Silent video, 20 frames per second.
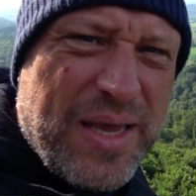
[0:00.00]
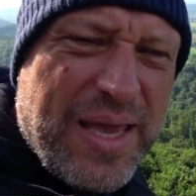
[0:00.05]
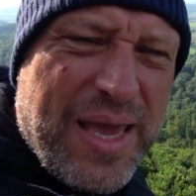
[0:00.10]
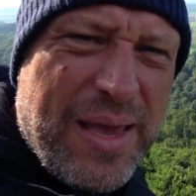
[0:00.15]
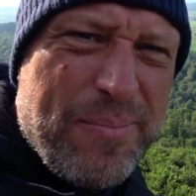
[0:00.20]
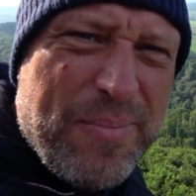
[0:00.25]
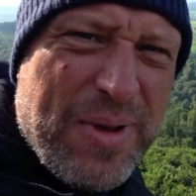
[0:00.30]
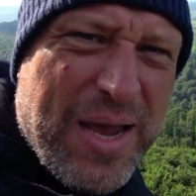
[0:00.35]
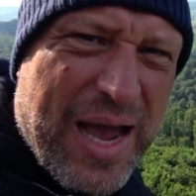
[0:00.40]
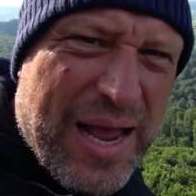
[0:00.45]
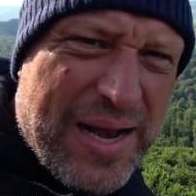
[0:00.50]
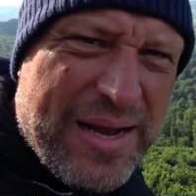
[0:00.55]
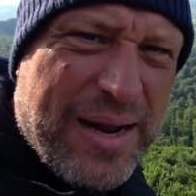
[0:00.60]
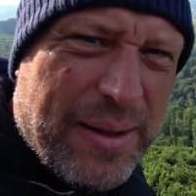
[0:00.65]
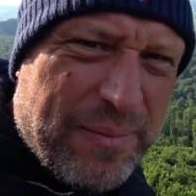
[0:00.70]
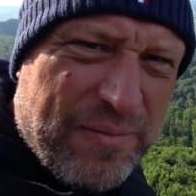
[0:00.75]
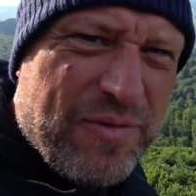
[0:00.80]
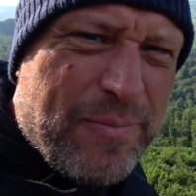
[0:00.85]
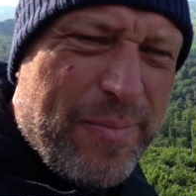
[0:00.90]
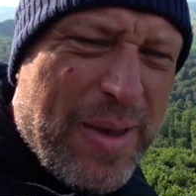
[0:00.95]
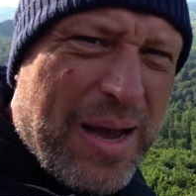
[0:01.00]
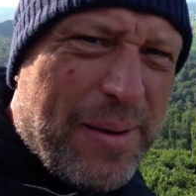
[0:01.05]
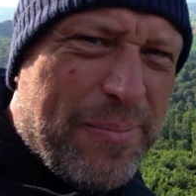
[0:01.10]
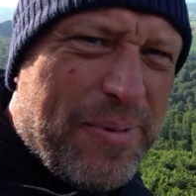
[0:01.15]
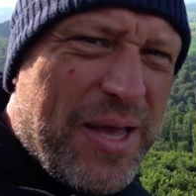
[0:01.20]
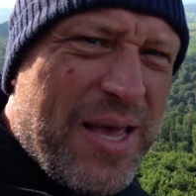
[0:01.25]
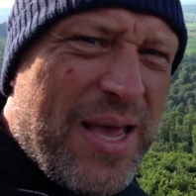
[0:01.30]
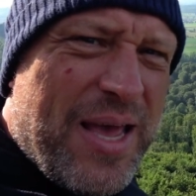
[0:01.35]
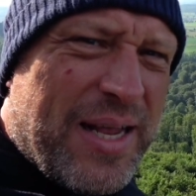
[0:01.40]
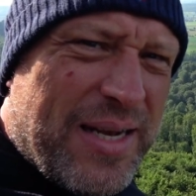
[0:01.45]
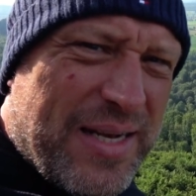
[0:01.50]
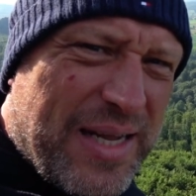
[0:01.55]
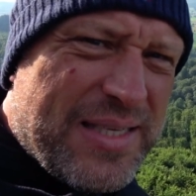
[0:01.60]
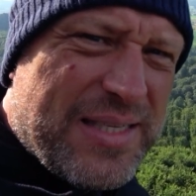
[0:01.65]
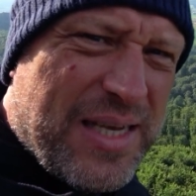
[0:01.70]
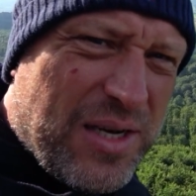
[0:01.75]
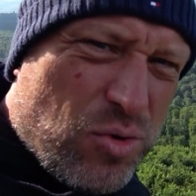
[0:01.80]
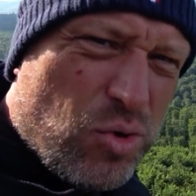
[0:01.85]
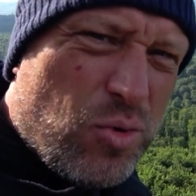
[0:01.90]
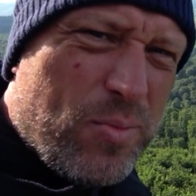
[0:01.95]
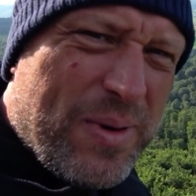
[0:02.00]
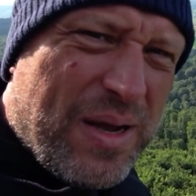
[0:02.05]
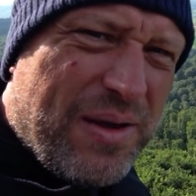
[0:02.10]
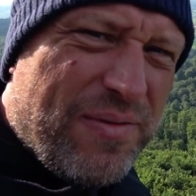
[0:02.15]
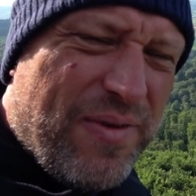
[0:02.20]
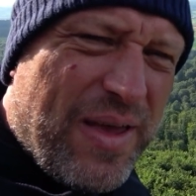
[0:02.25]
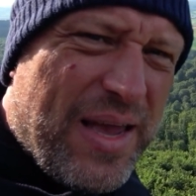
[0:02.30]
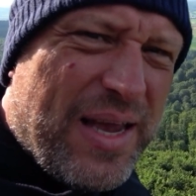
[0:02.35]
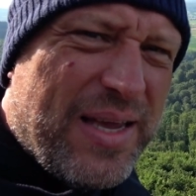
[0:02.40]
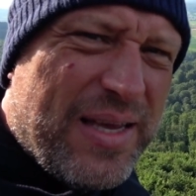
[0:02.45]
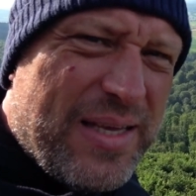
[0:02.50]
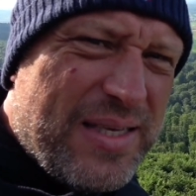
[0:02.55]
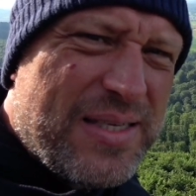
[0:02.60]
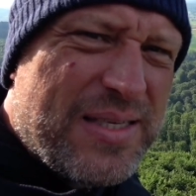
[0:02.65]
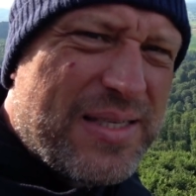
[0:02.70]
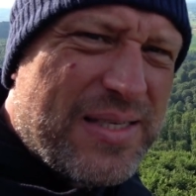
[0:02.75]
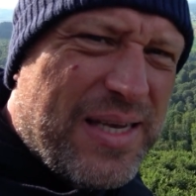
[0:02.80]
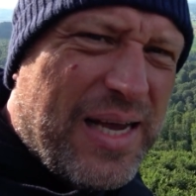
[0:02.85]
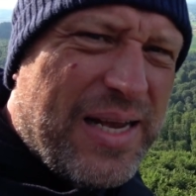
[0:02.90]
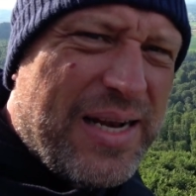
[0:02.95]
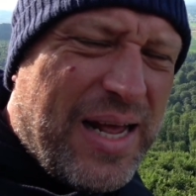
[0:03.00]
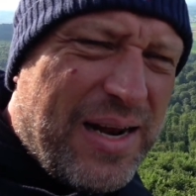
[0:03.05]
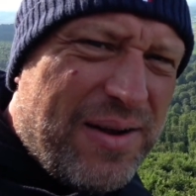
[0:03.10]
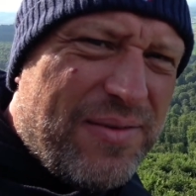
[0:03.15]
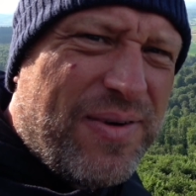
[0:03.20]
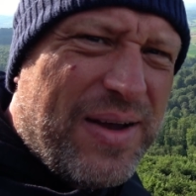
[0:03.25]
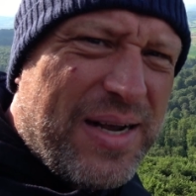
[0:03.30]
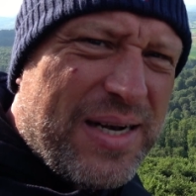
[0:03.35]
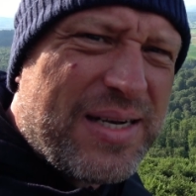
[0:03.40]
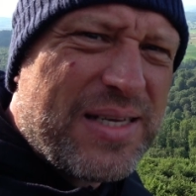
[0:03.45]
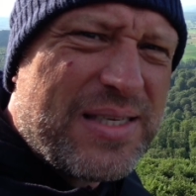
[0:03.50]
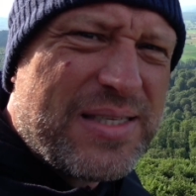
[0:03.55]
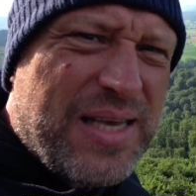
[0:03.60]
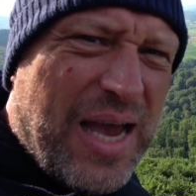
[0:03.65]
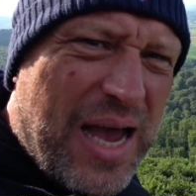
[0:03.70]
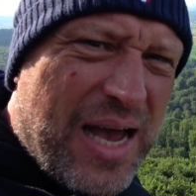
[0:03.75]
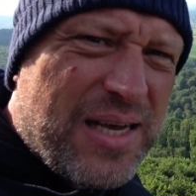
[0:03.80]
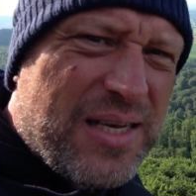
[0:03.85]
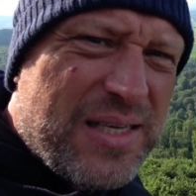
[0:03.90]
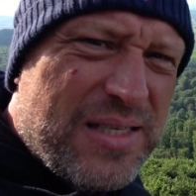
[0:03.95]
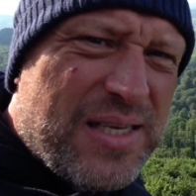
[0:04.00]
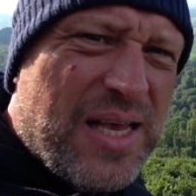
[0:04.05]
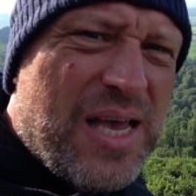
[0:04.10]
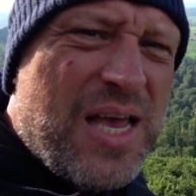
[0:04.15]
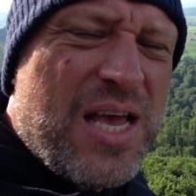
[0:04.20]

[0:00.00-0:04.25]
geben keinen Dampf mehr ab. Das Atomkraftwerk ist seit Anfang des Jahres